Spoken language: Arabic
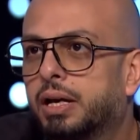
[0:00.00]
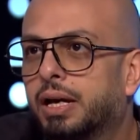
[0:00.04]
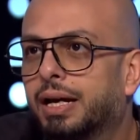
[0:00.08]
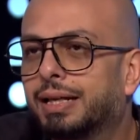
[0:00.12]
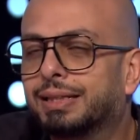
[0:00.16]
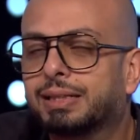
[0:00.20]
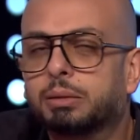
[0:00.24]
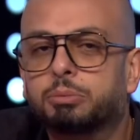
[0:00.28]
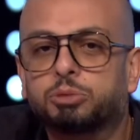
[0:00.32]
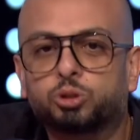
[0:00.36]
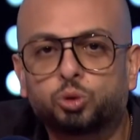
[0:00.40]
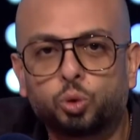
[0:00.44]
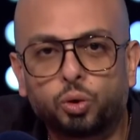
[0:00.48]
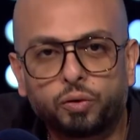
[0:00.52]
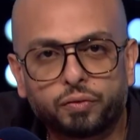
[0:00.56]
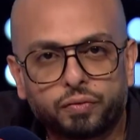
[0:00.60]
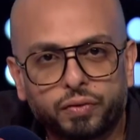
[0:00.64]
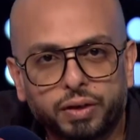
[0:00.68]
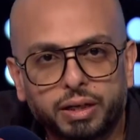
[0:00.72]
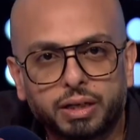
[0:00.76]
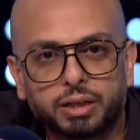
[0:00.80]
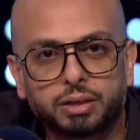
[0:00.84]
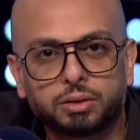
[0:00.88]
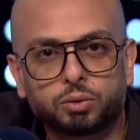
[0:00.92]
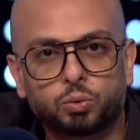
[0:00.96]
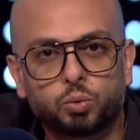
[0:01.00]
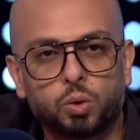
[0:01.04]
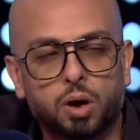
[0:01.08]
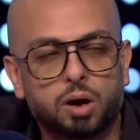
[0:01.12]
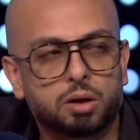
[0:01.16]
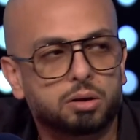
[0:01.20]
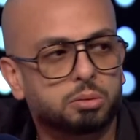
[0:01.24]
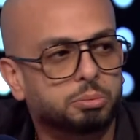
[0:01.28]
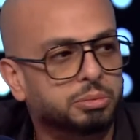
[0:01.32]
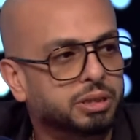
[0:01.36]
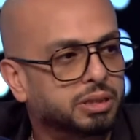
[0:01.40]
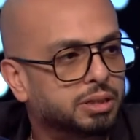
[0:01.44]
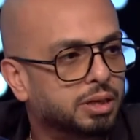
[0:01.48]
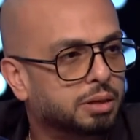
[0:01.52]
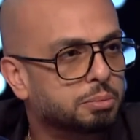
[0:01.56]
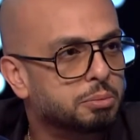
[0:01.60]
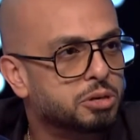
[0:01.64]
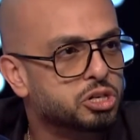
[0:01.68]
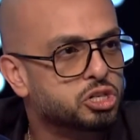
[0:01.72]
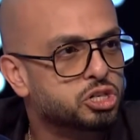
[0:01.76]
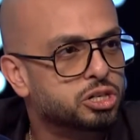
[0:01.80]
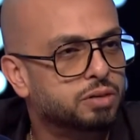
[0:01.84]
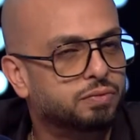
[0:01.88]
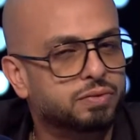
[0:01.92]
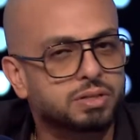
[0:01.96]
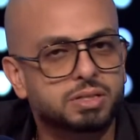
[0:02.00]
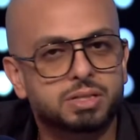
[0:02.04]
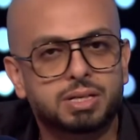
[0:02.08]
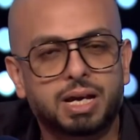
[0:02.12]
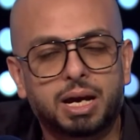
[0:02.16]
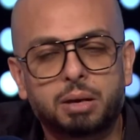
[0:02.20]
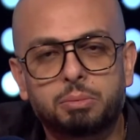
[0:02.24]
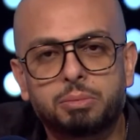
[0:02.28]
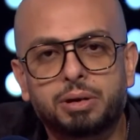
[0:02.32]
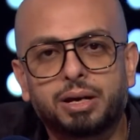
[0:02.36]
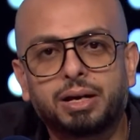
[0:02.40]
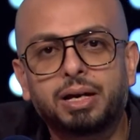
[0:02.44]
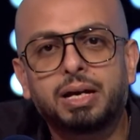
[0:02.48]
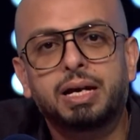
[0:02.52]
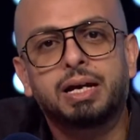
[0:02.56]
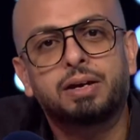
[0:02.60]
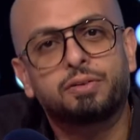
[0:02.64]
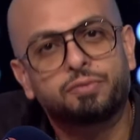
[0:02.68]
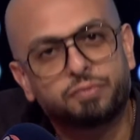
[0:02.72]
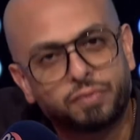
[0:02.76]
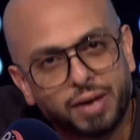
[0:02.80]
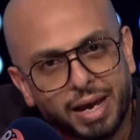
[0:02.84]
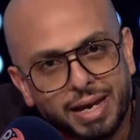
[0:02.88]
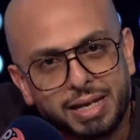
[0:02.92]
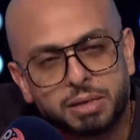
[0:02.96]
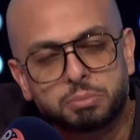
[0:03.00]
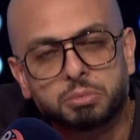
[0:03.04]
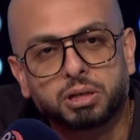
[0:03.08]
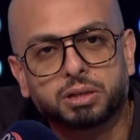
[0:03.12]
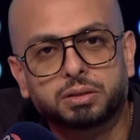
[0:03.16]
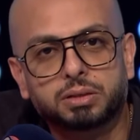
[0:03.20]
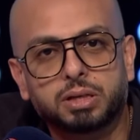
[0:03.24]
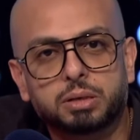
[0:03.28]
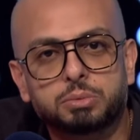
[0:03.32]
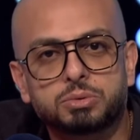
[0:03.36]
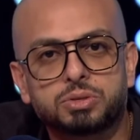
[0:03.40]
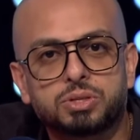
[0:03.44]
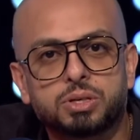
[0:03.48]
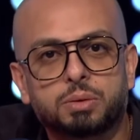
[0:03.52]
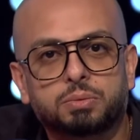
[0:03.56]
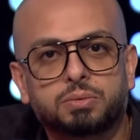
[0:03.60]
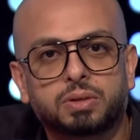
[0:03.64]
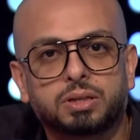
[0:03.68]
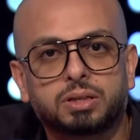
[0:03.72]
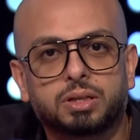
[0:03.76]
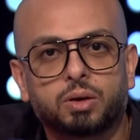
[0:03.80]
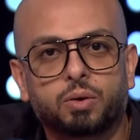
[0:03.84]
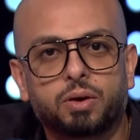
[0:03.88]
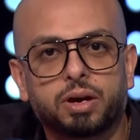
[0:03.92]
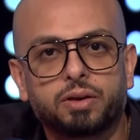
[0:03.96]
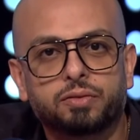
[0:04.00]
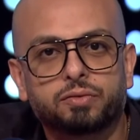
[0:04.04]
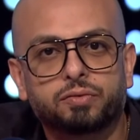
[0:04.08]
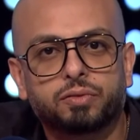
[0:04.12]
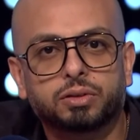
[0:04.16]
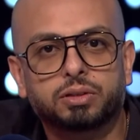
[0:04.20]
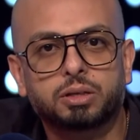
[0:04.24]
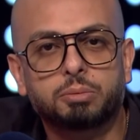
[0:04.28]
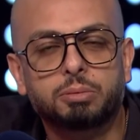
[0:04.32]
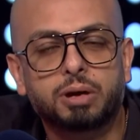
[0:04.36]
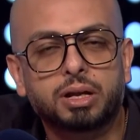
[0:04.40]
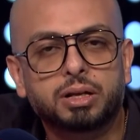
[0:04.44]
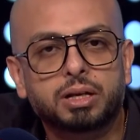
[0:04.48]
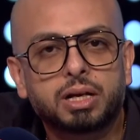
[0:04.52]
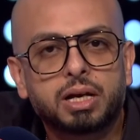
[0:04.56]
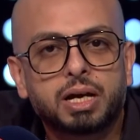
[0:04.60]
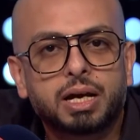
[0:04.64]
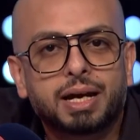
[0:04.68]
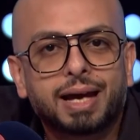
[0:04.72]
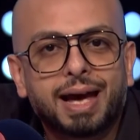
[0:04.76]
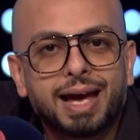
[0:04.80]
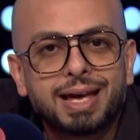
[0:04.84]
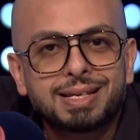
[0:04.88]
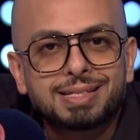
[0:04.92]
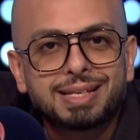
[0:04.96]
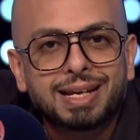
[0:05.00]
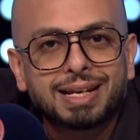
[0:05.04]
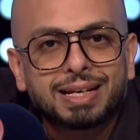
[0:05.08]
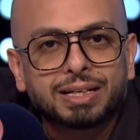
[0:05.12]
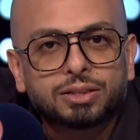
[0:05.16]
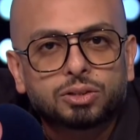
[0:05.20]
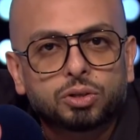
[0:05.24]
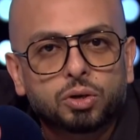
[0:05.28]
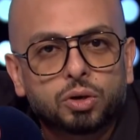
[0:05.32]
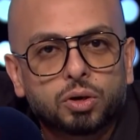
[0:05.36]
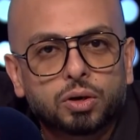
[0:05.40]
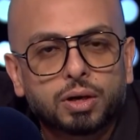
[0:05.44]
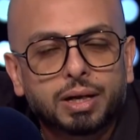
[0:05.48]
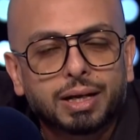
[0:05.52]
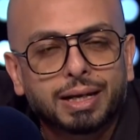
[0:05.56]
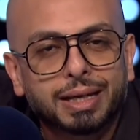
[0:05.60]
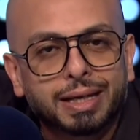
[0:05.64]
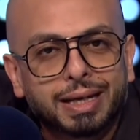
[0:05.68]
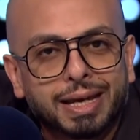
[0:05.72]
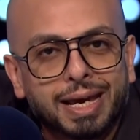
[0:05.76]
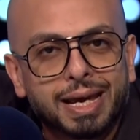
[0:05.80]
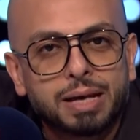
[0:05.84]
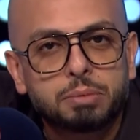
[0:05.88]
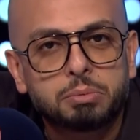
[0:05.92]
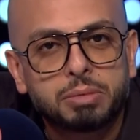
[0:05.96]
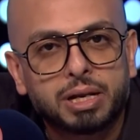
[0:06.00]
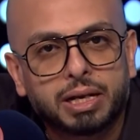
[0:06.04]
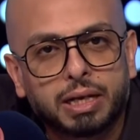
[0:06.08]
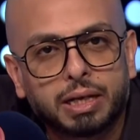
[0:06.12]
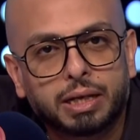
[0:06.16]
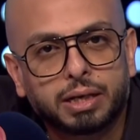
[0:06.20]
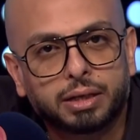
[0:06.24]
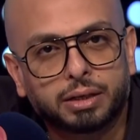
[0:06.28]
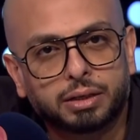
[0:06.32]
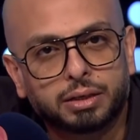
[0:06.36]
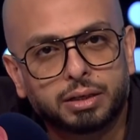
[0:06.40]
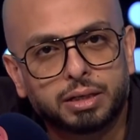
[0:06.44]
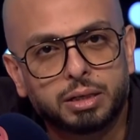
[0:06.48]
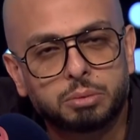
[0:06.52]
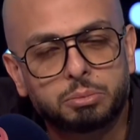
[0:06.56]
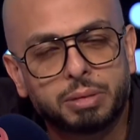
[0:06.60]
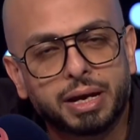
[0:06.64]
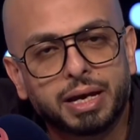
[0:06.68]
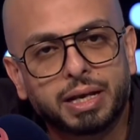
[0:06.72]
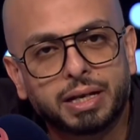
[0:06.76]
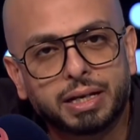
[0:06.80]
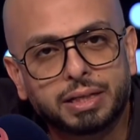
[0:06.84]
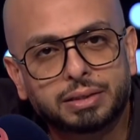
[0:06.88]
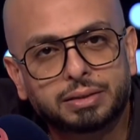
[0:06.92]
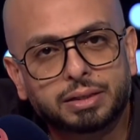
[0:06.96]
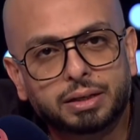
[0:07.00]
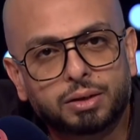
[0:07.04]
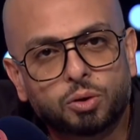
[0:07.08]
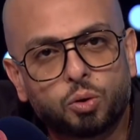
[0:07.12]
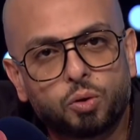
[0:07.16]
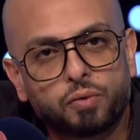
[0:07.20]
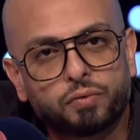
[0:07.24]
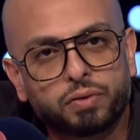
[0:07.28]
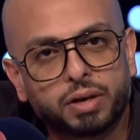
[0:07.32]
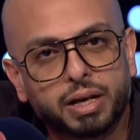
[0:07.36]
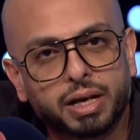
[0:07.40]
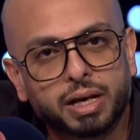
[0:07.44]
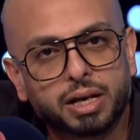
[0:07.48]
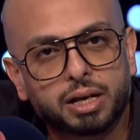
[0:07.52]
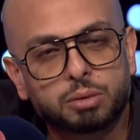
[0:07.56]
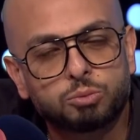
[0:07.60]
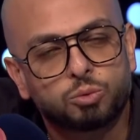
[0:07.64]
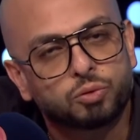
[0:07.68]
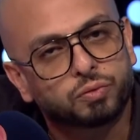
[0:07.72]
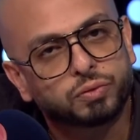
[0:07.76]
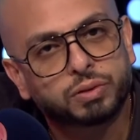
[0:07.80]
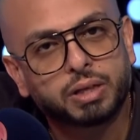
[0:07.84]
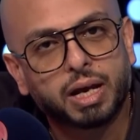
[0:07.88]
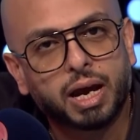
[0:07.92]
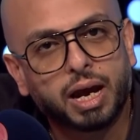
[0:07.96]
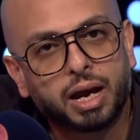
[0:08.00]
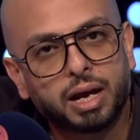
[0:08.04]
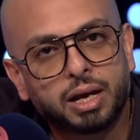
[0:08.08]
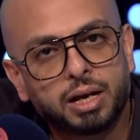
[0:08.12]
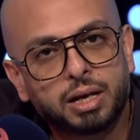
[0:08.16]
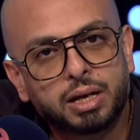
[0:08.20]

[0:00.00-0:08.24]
انت بتروح فين وعربيتك ماشيه في الزحمه في اي منطقه بالظبط انت واقف فطبعا هذا الادراك الكامل لبياناتك هو في الاخر مفتاح